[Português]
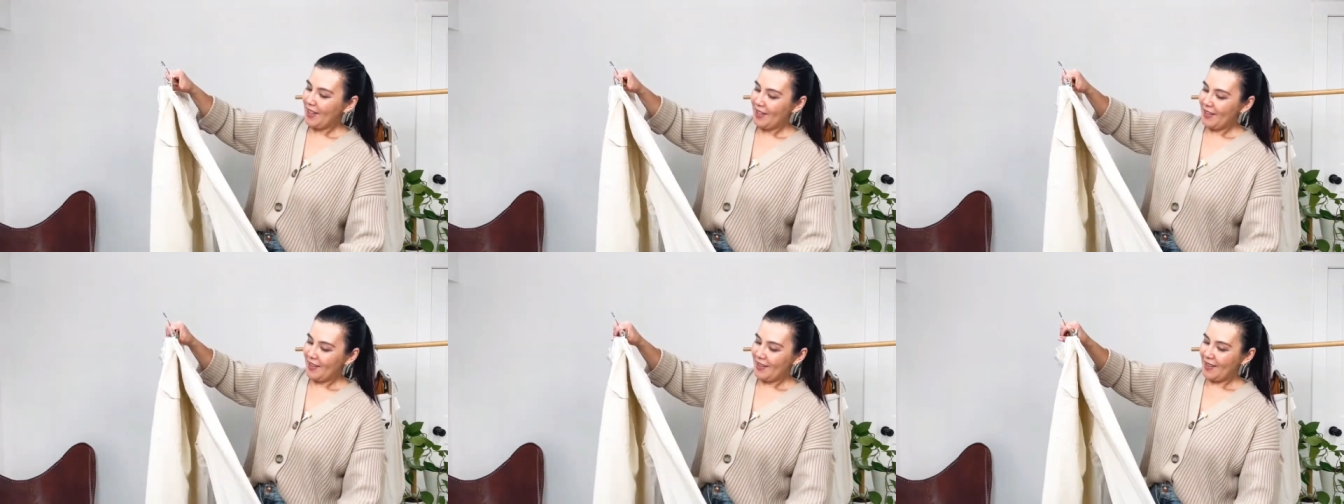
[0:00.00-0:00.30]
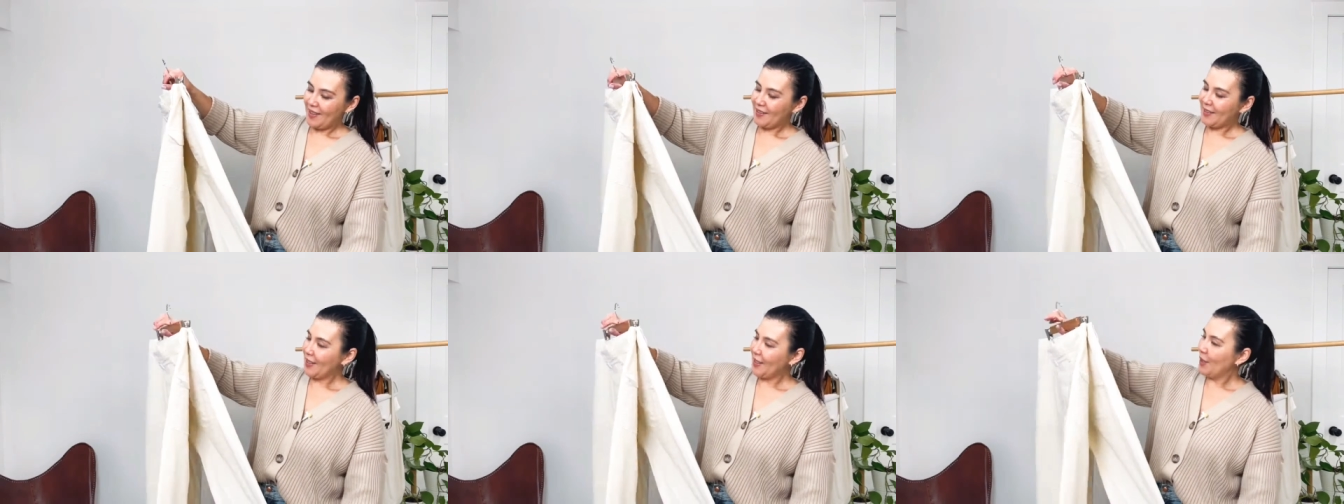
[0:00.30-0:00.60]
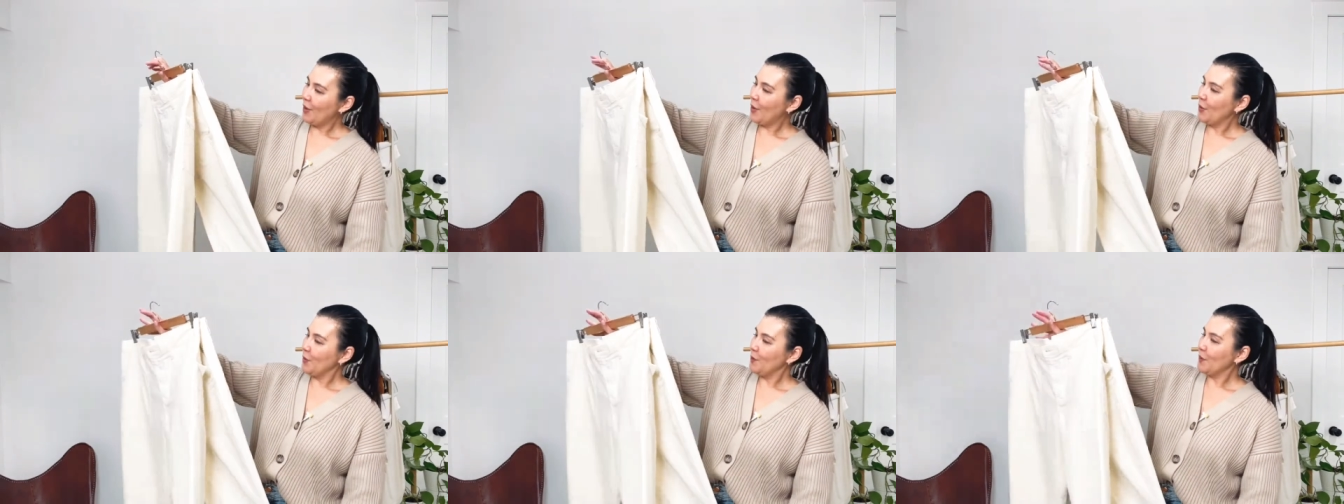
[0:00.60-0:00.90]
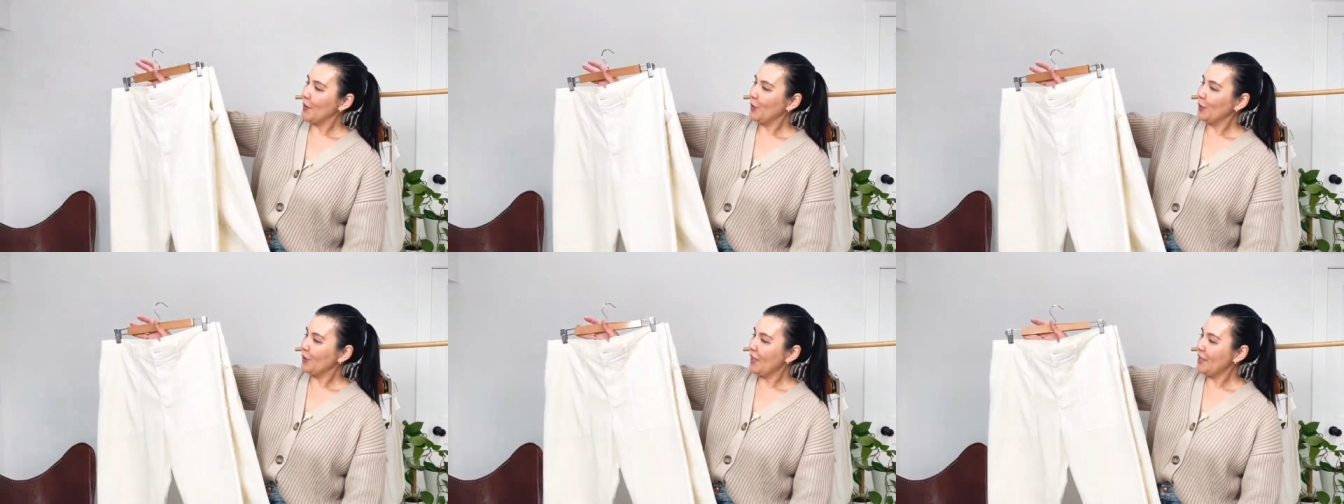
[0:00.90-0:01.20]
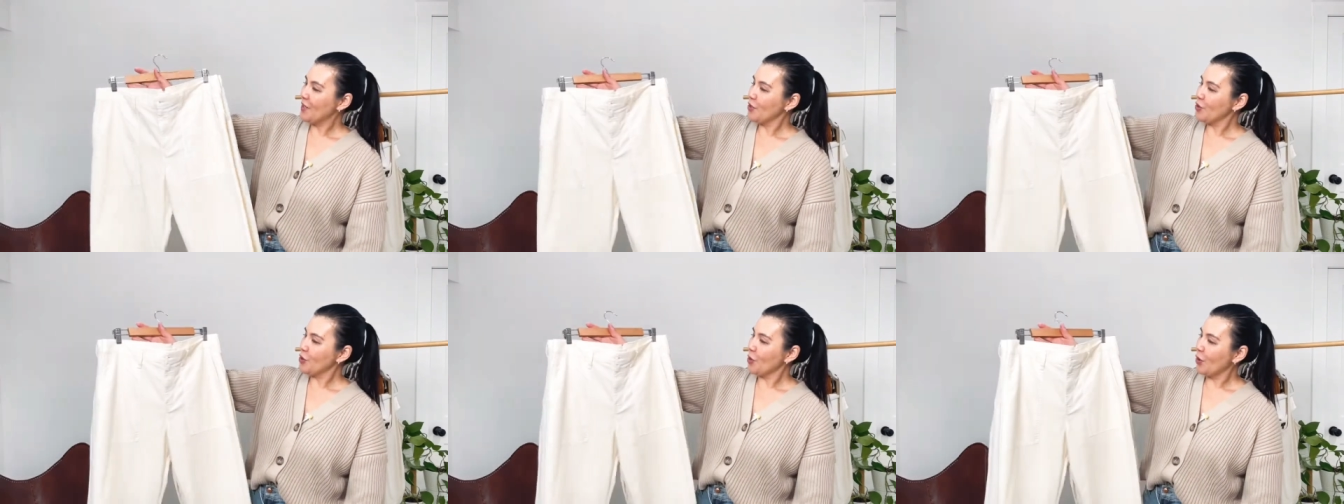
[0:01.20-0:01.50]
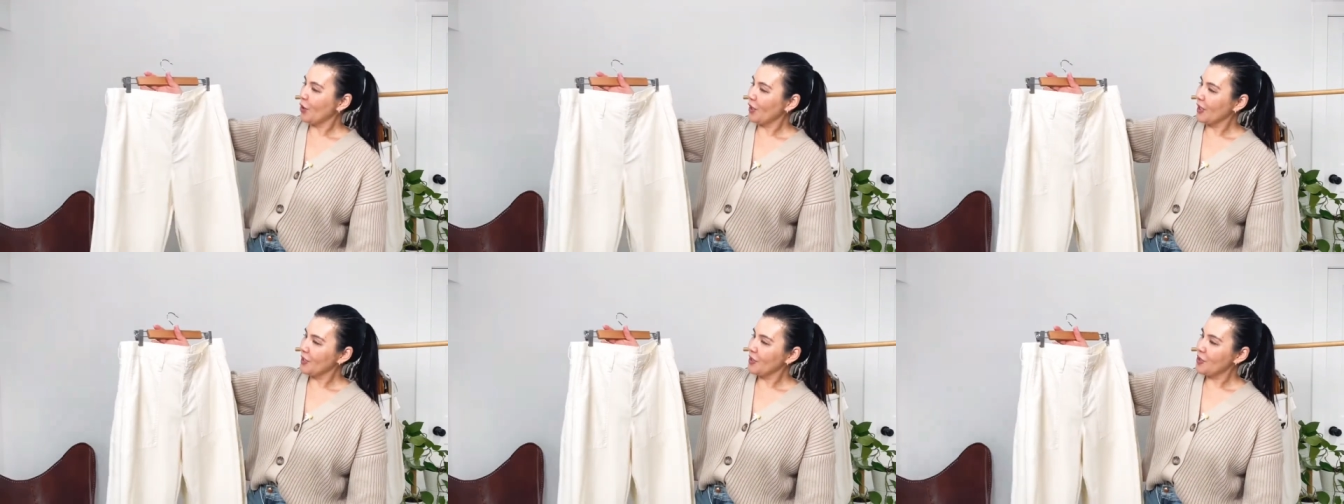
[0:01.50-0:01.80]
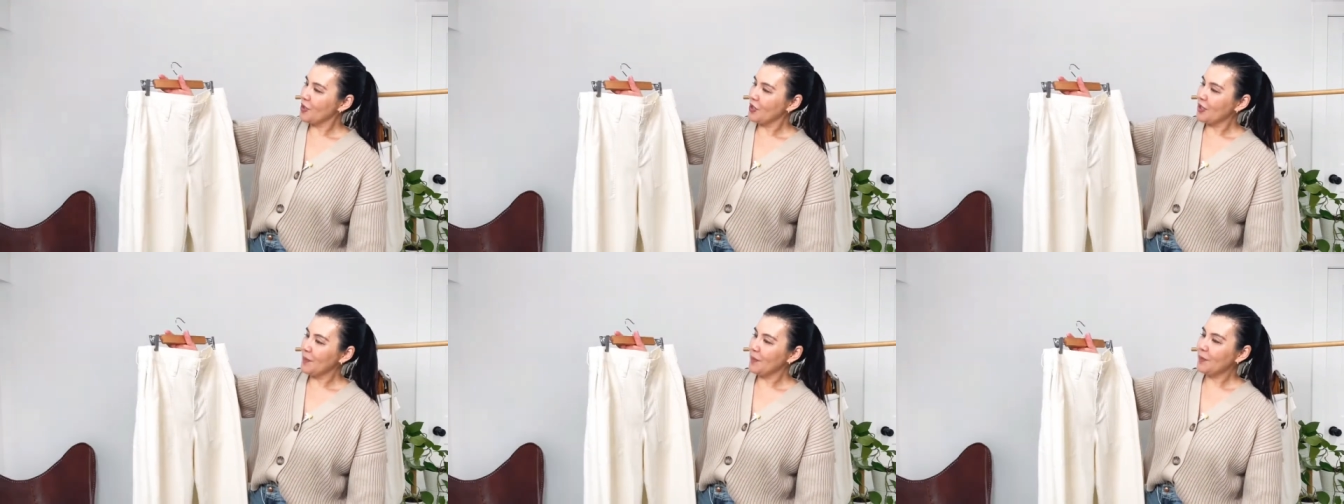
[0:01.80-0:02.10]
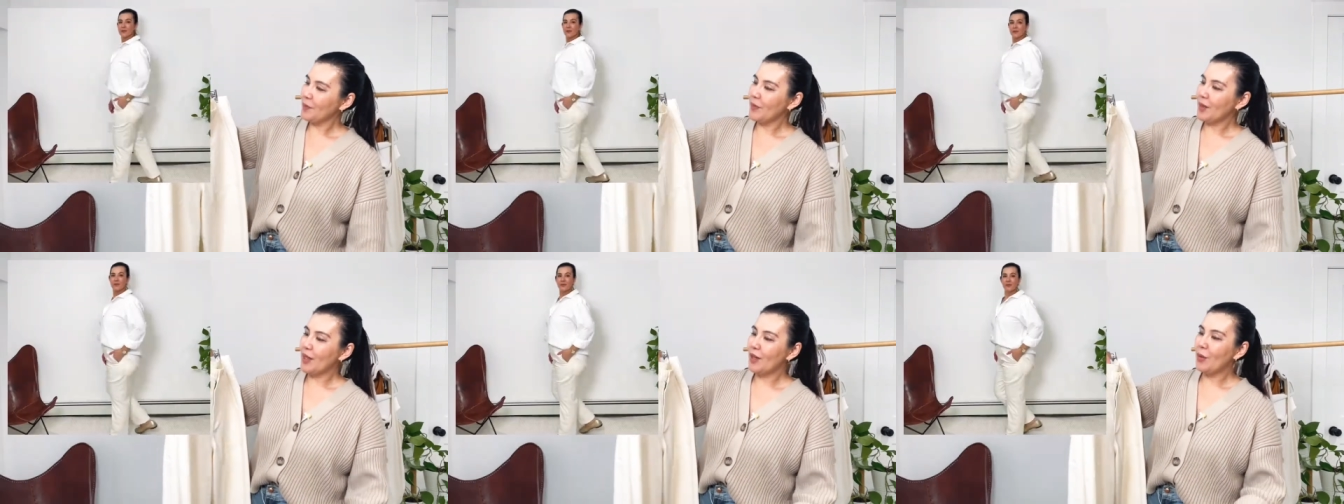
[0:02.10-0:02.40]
e então eu dei sorte.